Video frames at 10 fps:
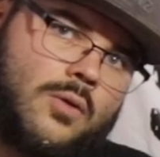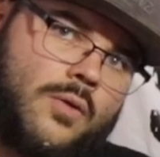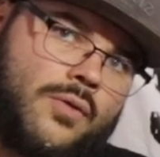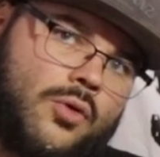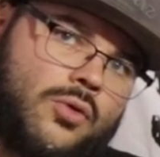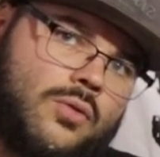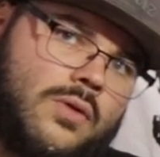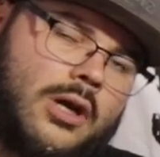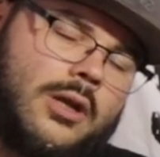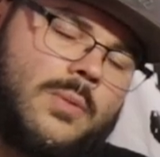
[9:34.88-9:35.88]
in Größenordnung
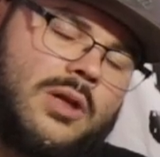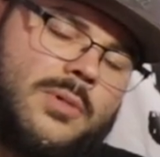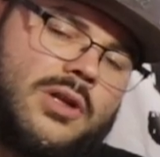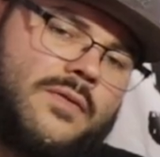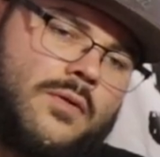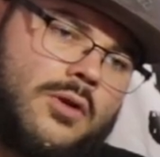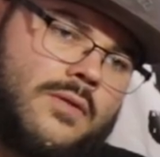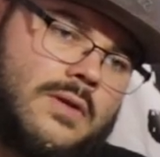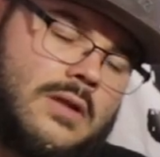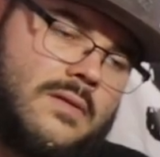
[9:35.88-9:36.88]
300 mm
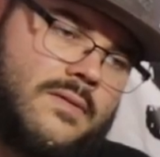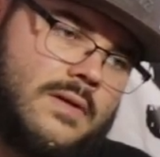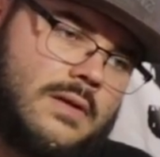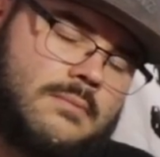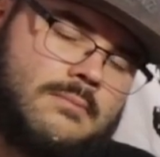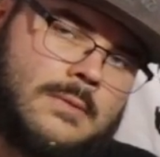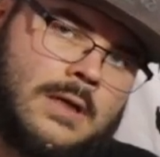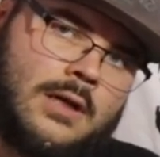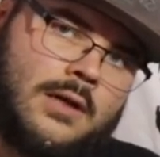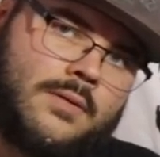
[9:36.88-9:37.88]
vorne wie hinten fahren.
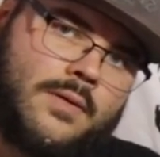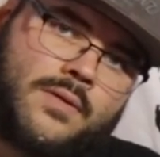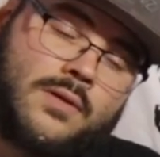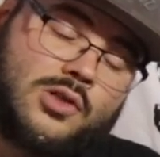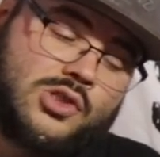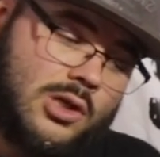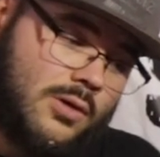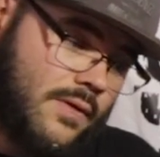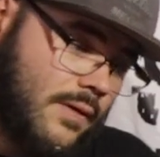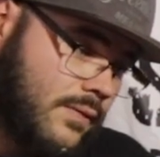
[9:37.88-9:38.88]
Lesen und
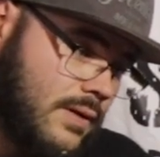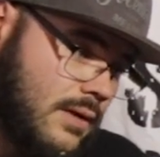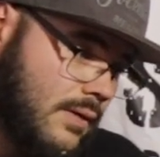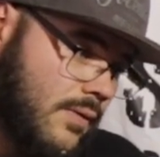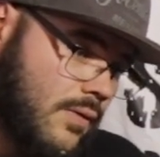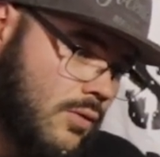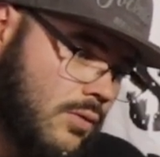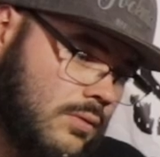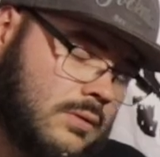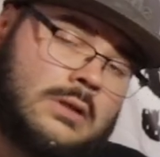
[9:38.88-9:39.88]
Schau. Ich sage vielen Dank fürs
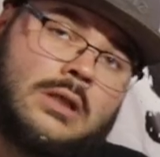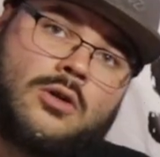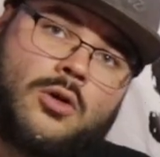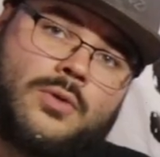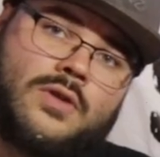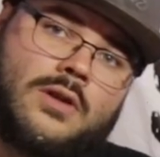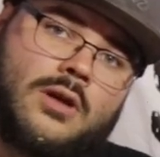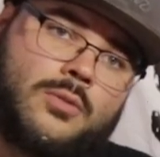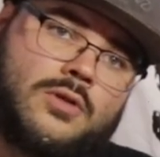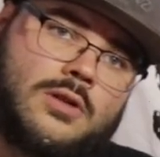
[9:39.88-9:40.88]
Gucken, Kommentieren,
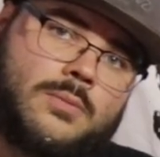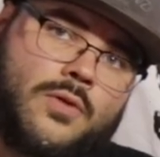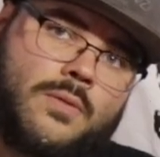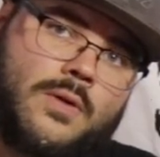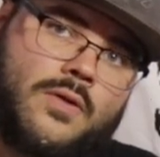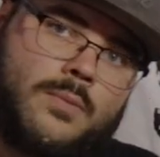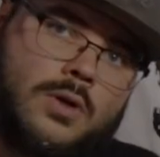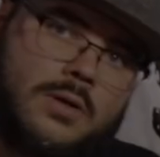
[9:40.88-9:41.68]
Abonnieren. Bis zum nächsten